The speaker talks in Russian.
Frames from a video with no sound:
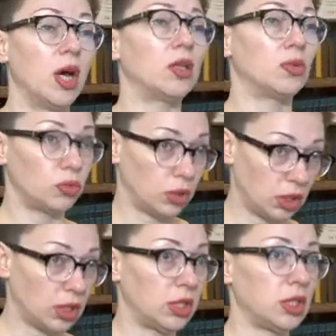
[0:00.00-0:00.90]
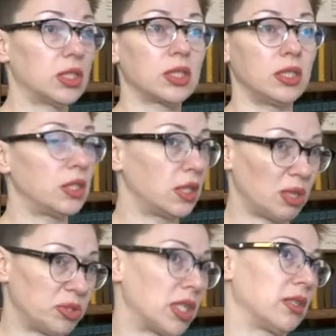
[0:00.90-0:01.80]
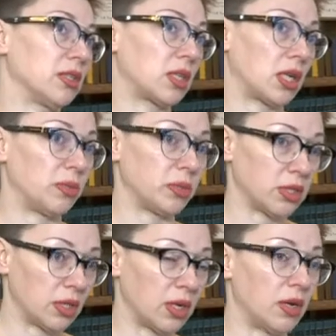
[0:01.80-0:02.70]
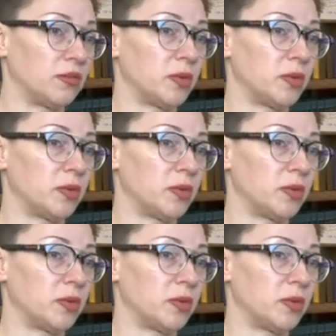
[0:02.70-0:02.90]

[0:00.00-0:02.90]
ну и есть книги, обязательно стараемся